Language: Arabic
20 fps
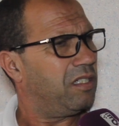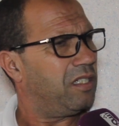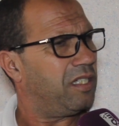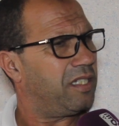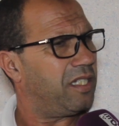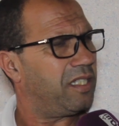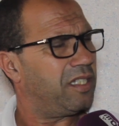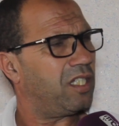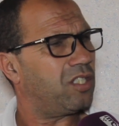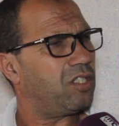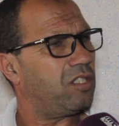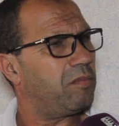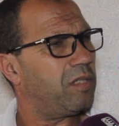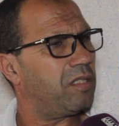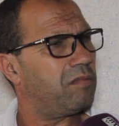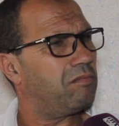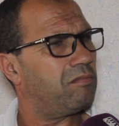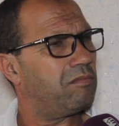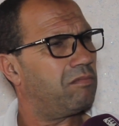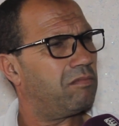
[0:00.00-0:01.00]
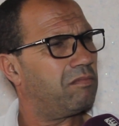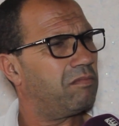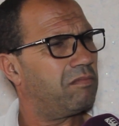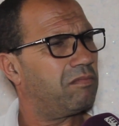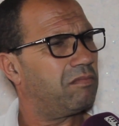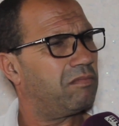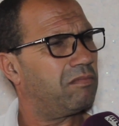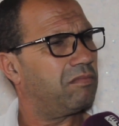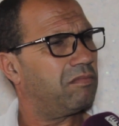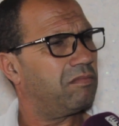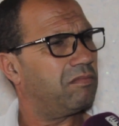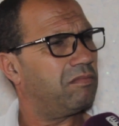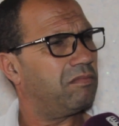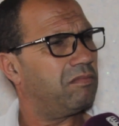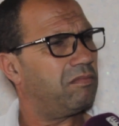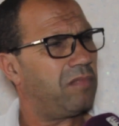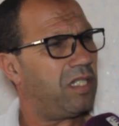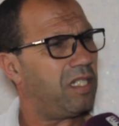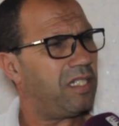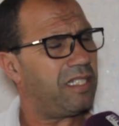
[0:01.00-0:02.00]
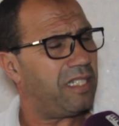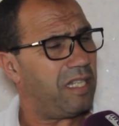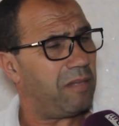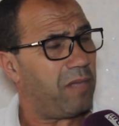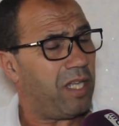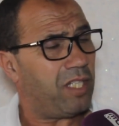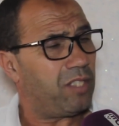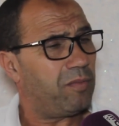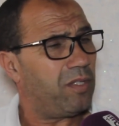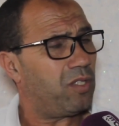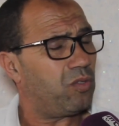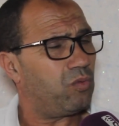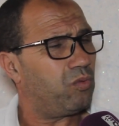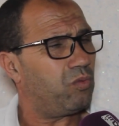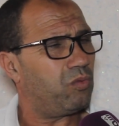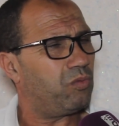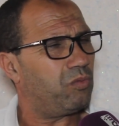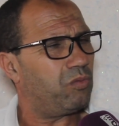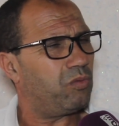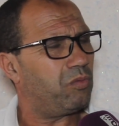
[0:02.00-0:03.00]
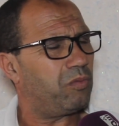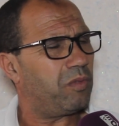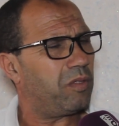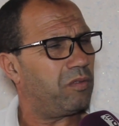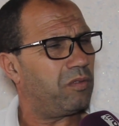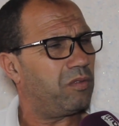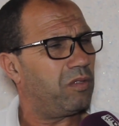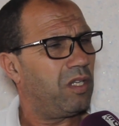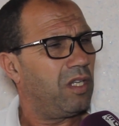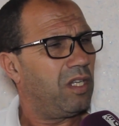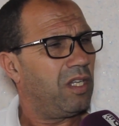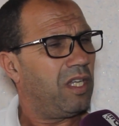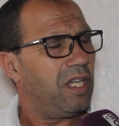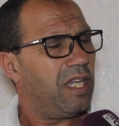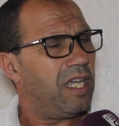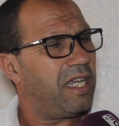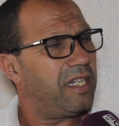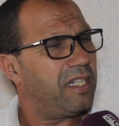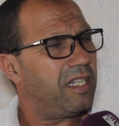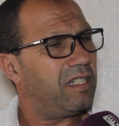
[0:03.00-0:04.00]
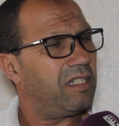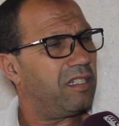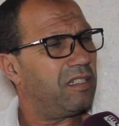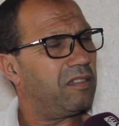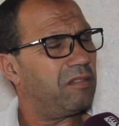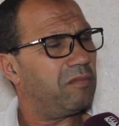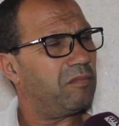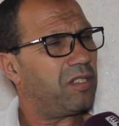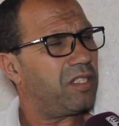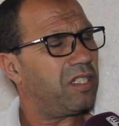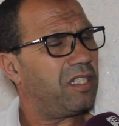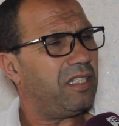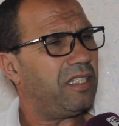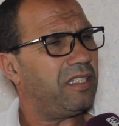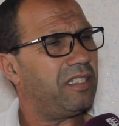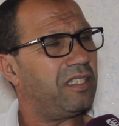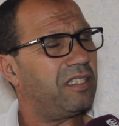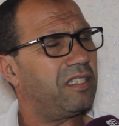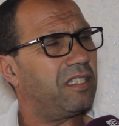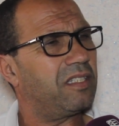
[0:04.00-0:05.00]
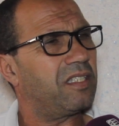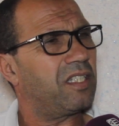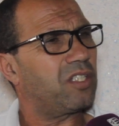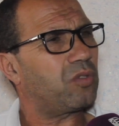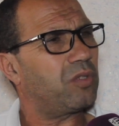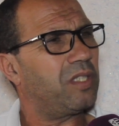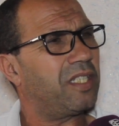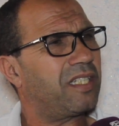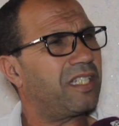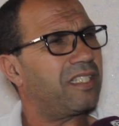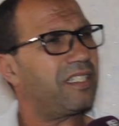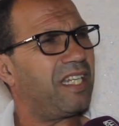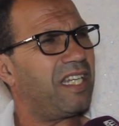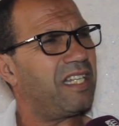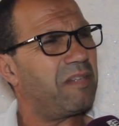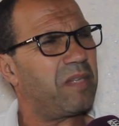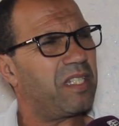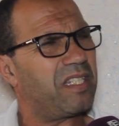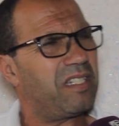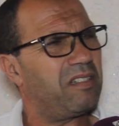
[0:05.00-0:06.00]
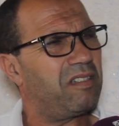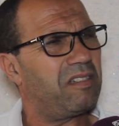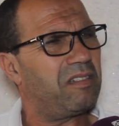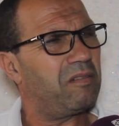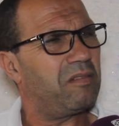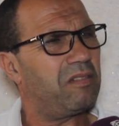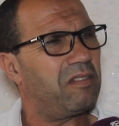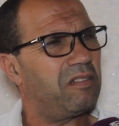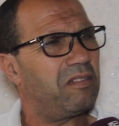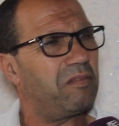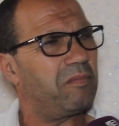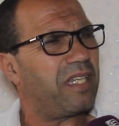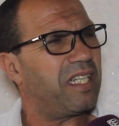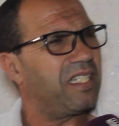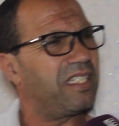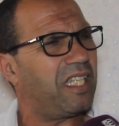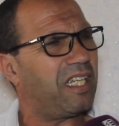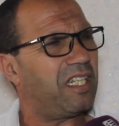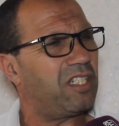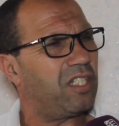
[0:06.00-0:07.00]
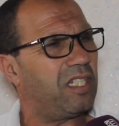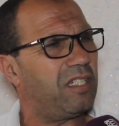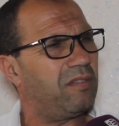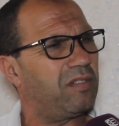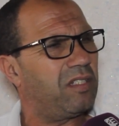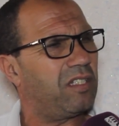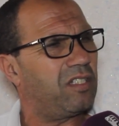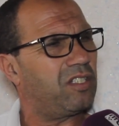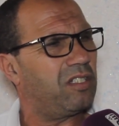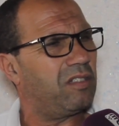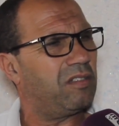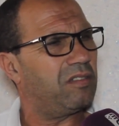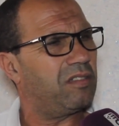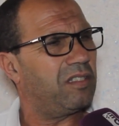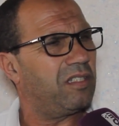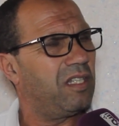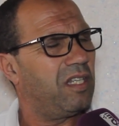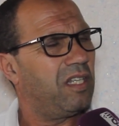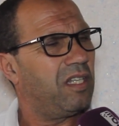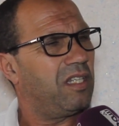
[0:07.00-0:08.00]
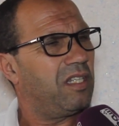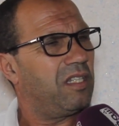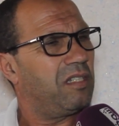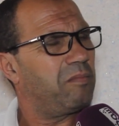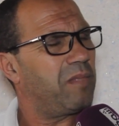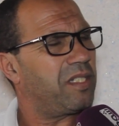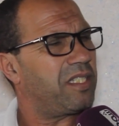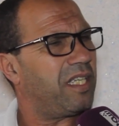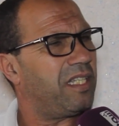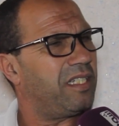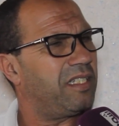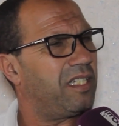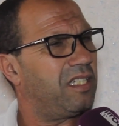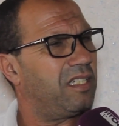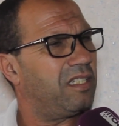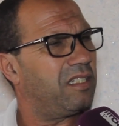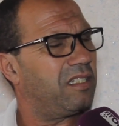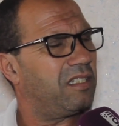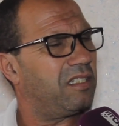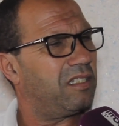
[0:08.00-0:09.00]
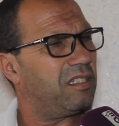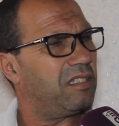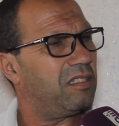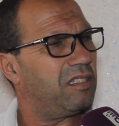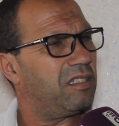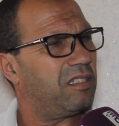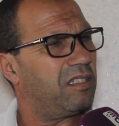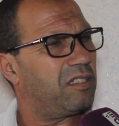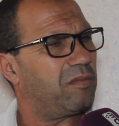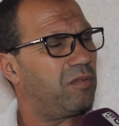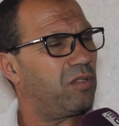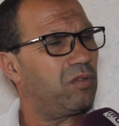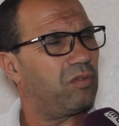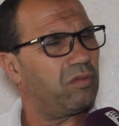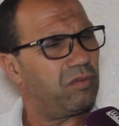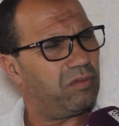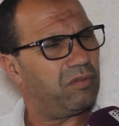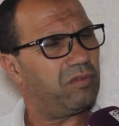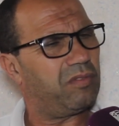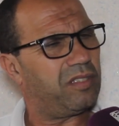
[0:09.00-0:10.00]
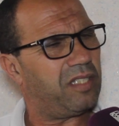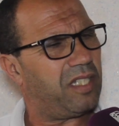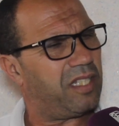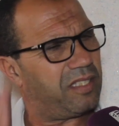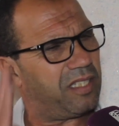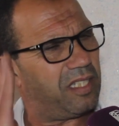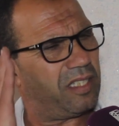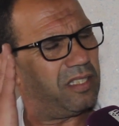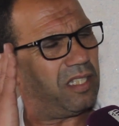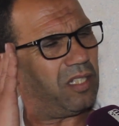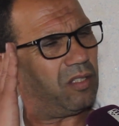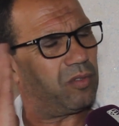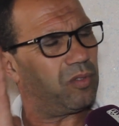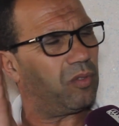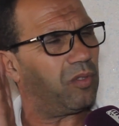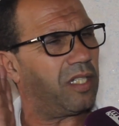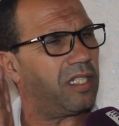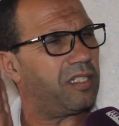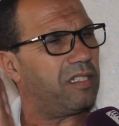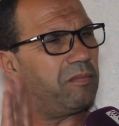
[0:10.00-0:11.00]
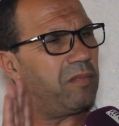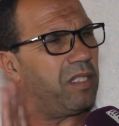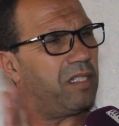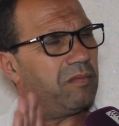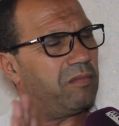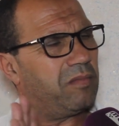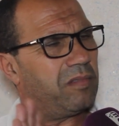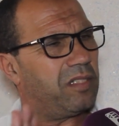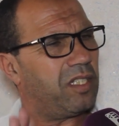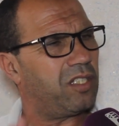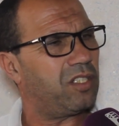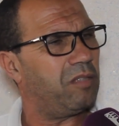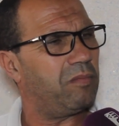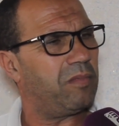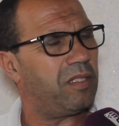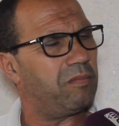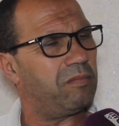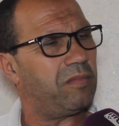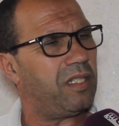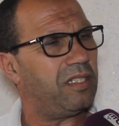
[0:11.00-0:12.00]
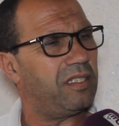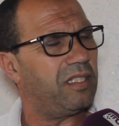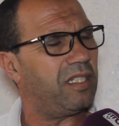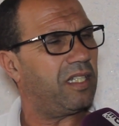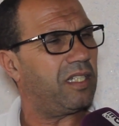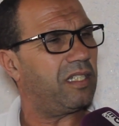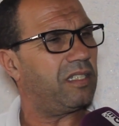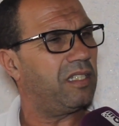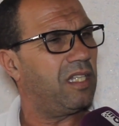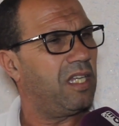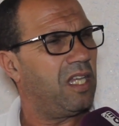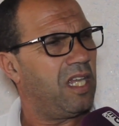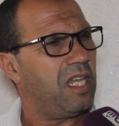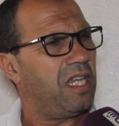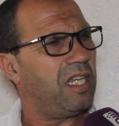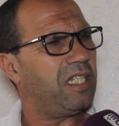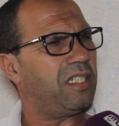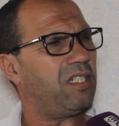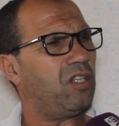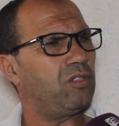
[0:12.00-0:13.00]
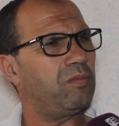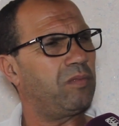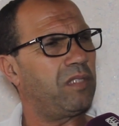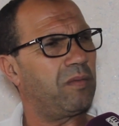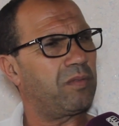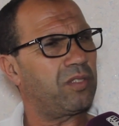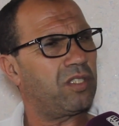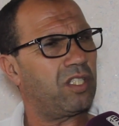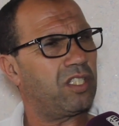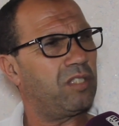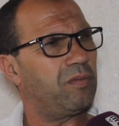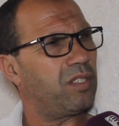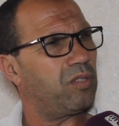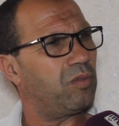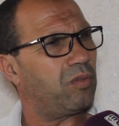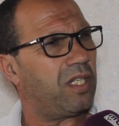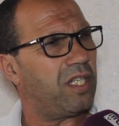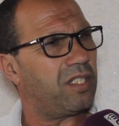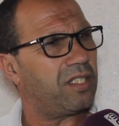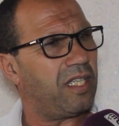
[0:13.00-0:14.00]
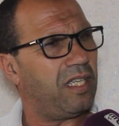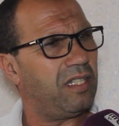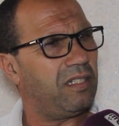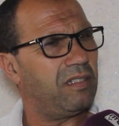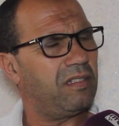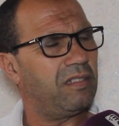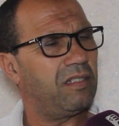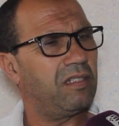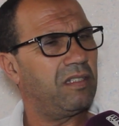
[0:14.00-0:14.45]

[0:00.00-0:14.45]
انا داكشي ما ما عجبكش ما لا ما عجبنيش و... و... انا ماشي يعني تنشكر لك راسي انا ما تن... ما كندخلش انا في داكشي مسائل ديال سميتو تدخل سوق راسي ما داكشي ما, ما عندي غرض قلت اعوذ بالله من الشيطان الرجيم وقع اش كاين